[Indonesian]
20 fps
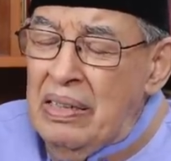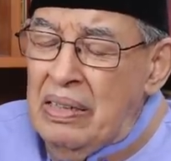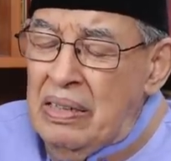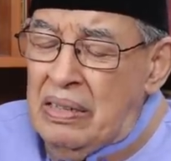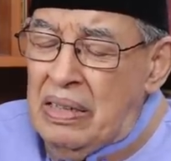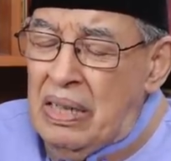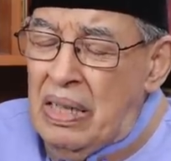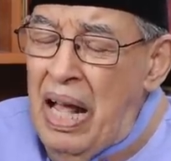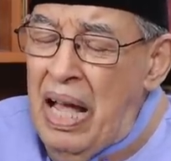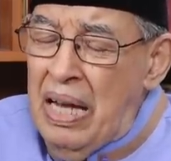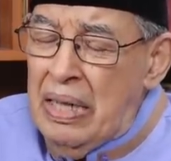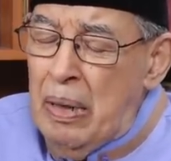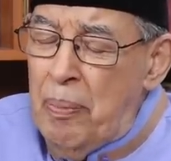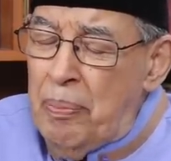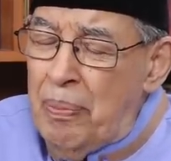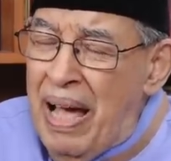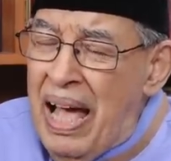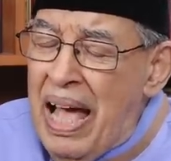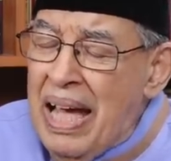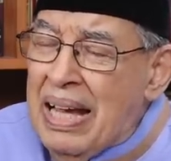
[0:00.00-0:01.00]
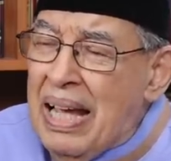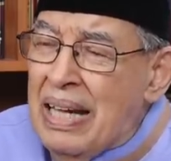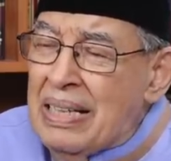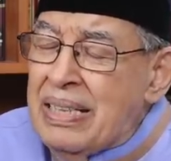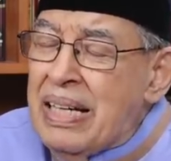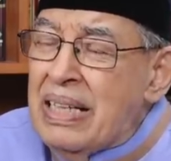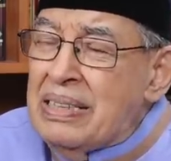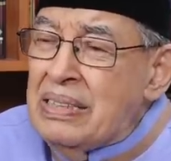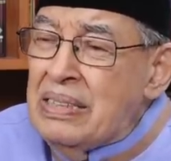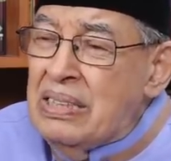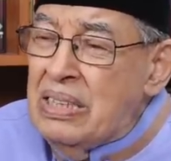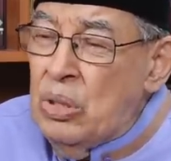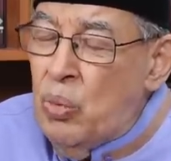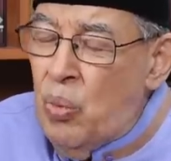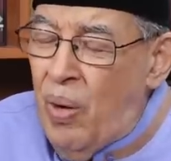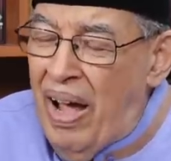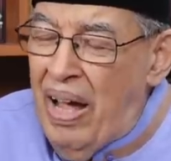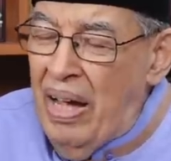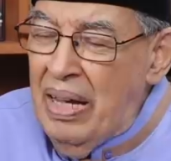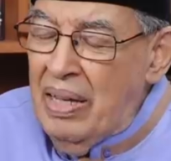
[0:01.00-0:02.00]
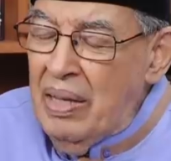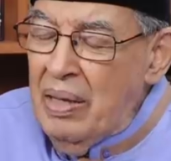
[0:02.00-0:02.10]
terhadap akal dan jiwa